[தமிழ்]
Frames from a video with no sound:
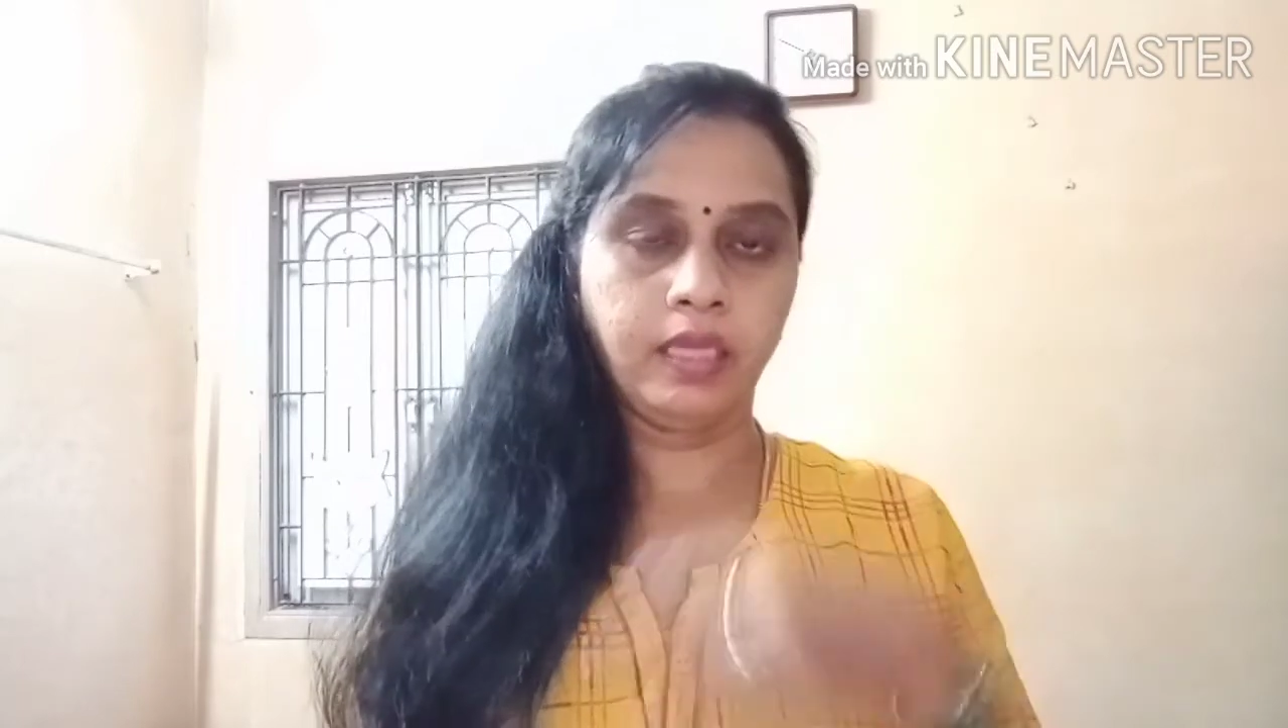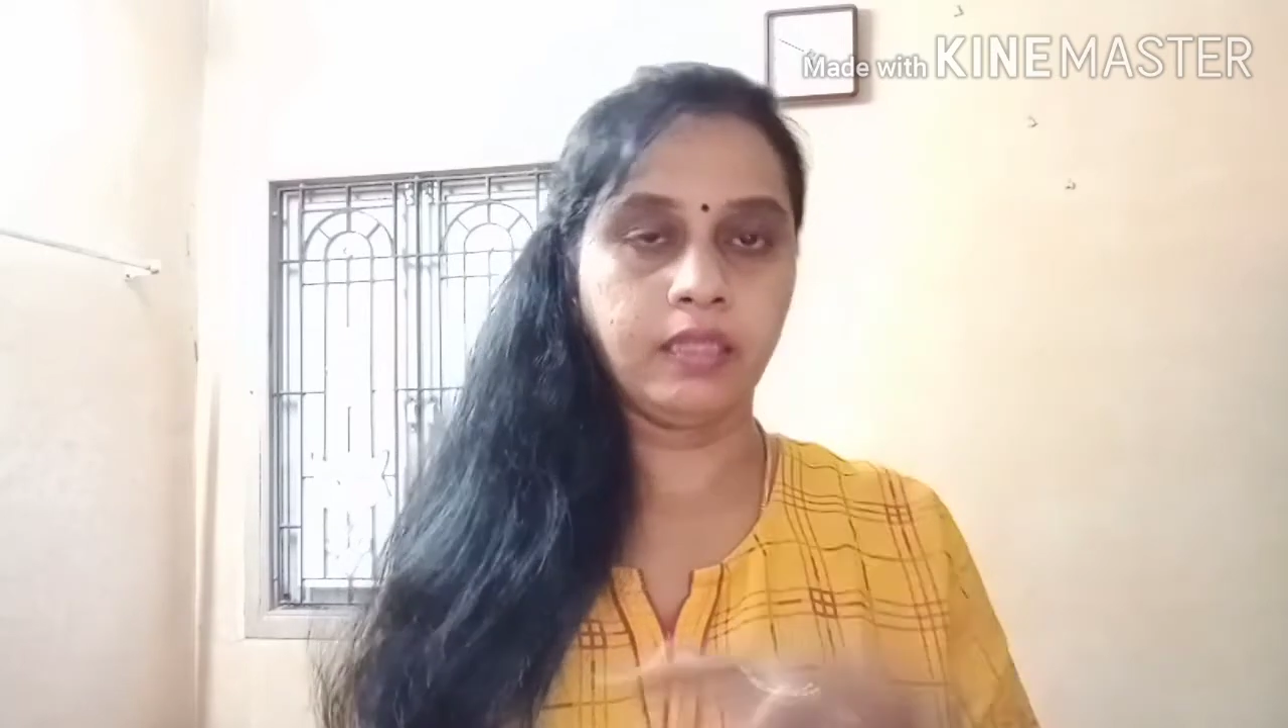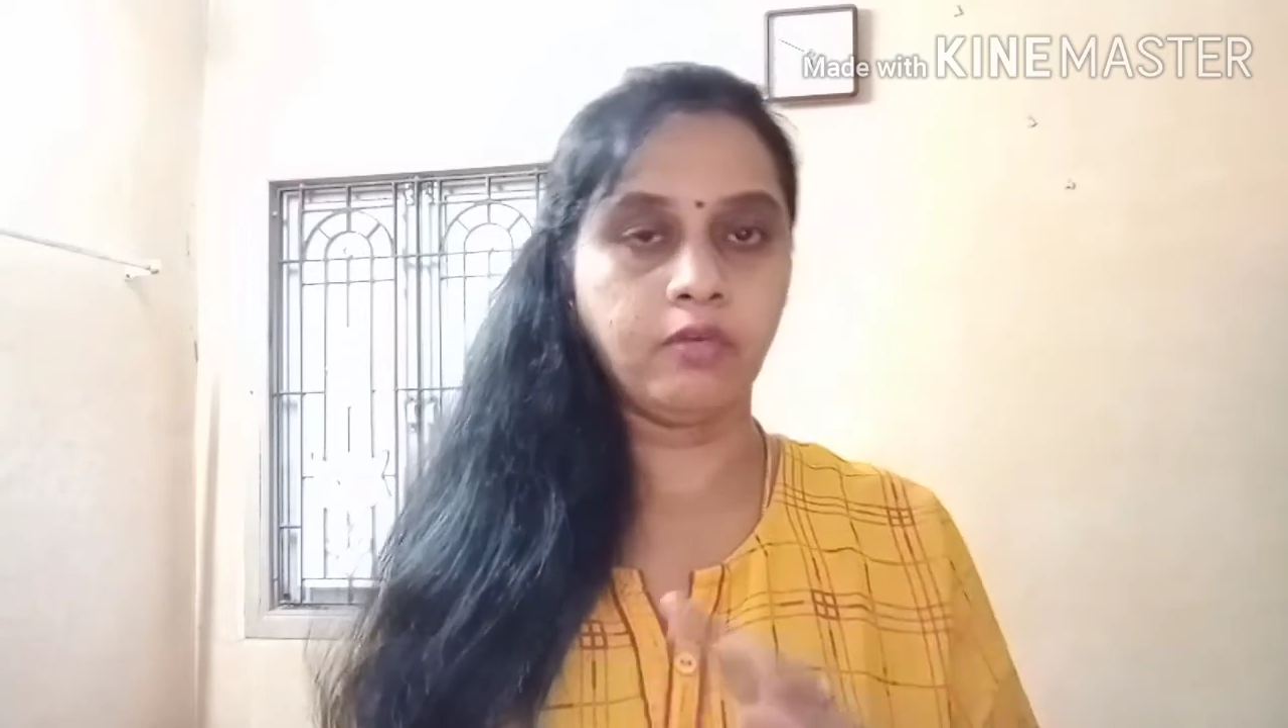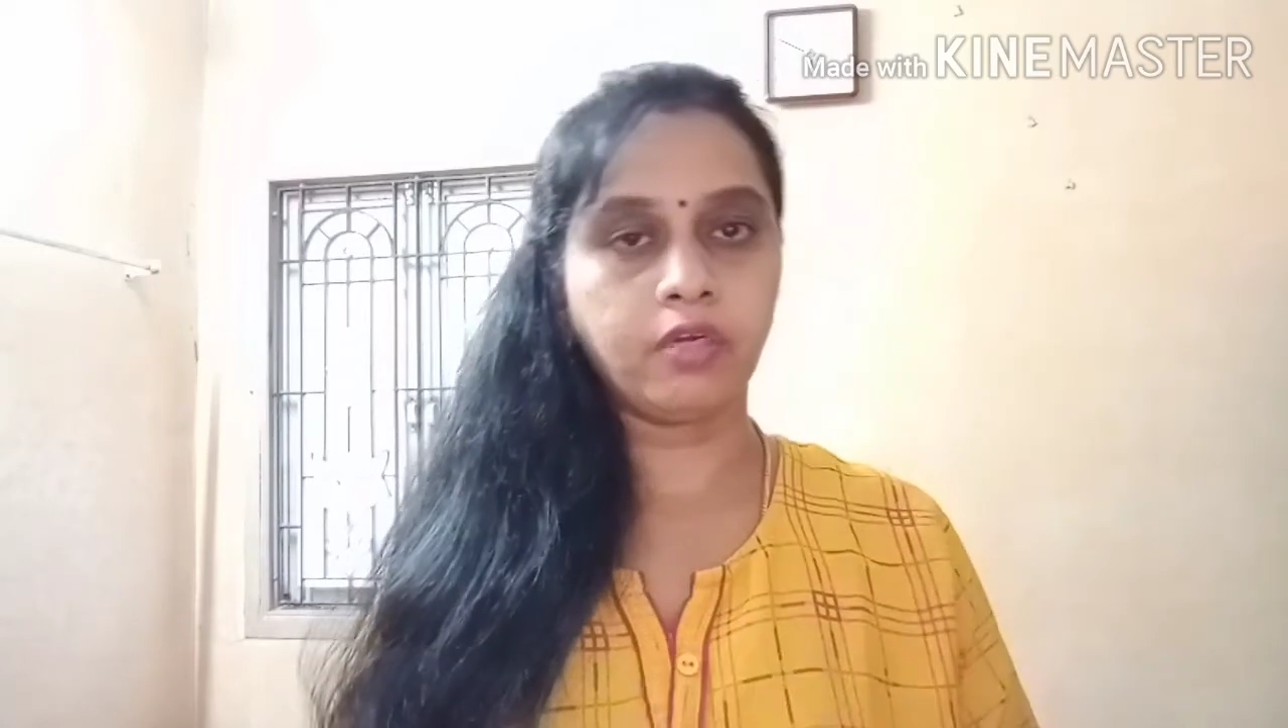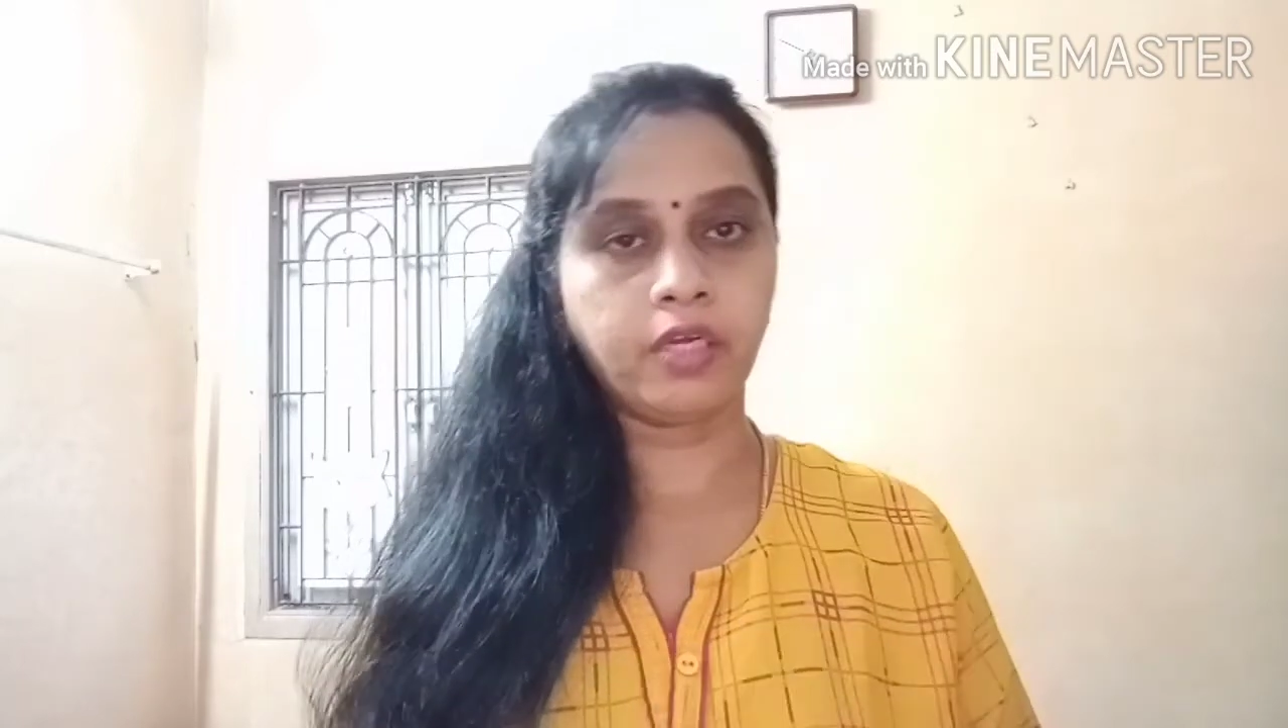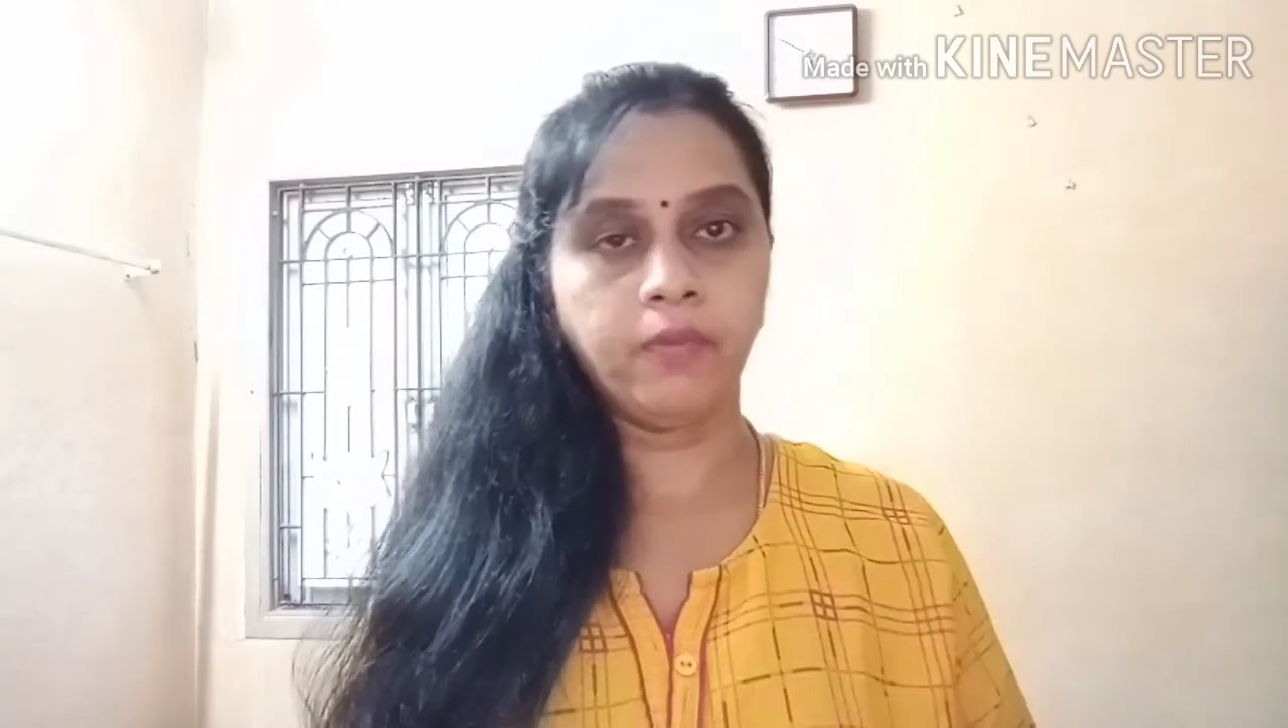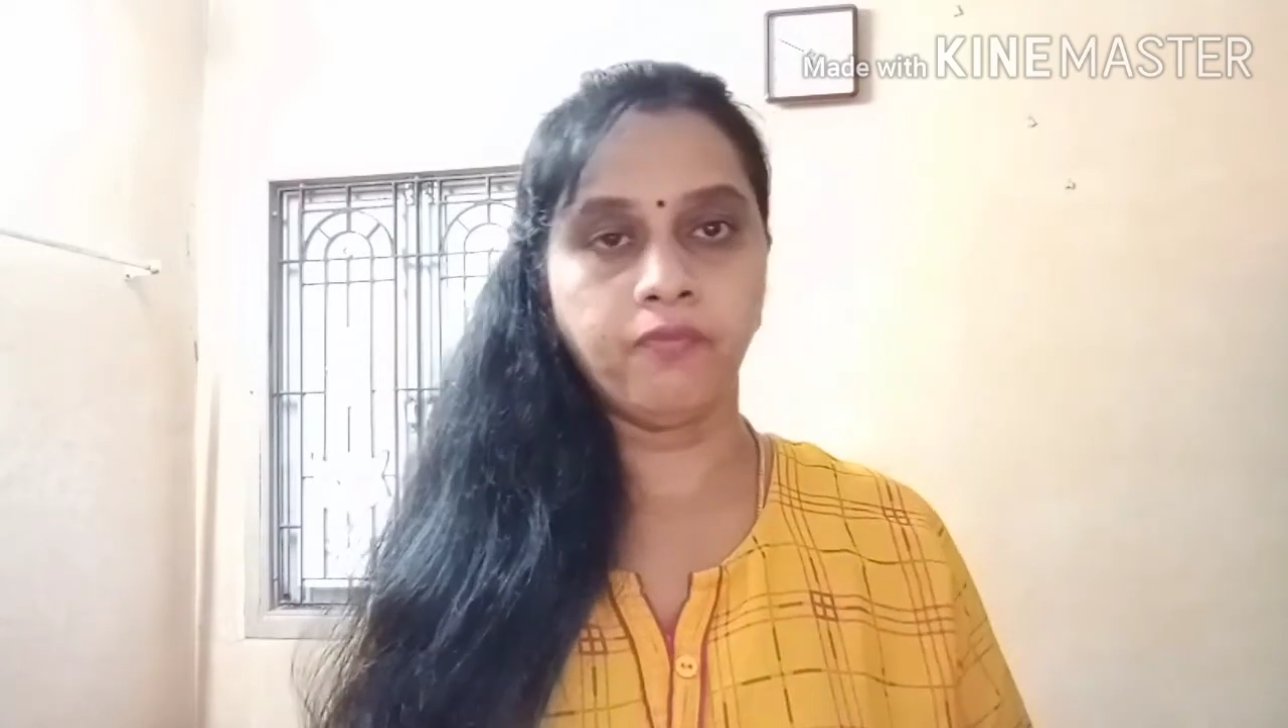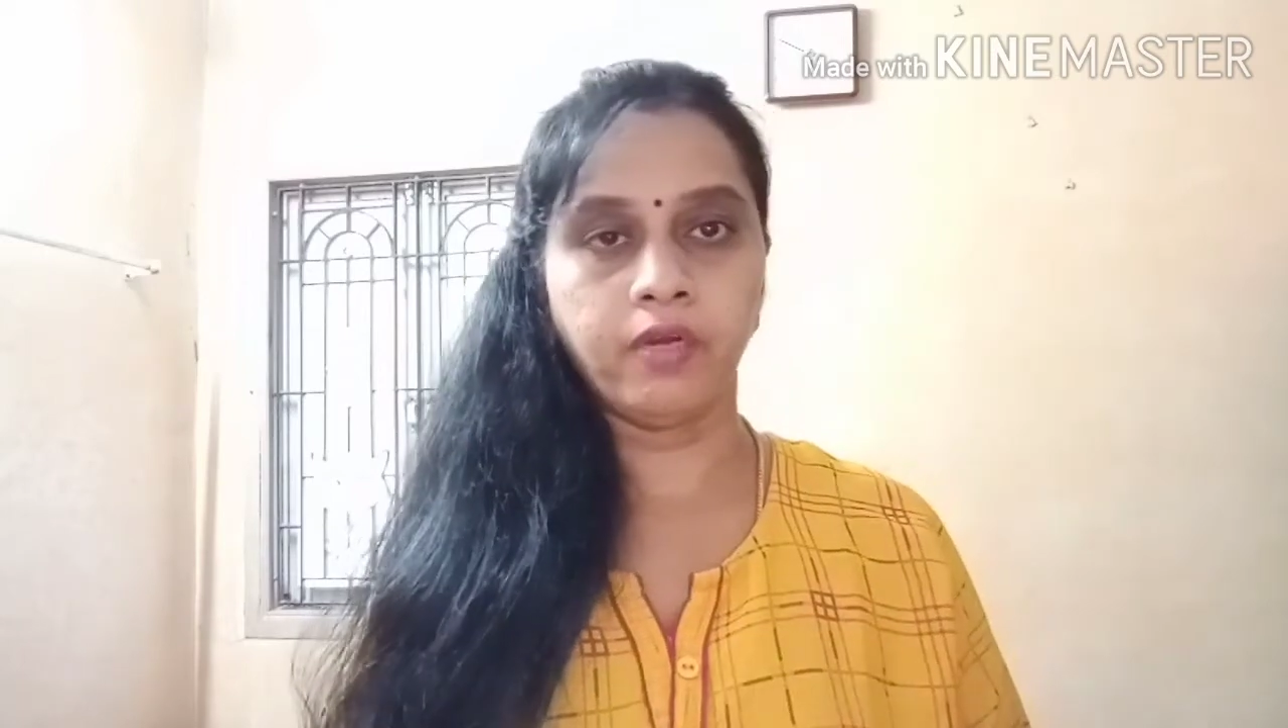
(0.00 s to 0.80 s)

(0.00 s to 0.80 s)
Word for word: எந்த ஒரு க்ரீம்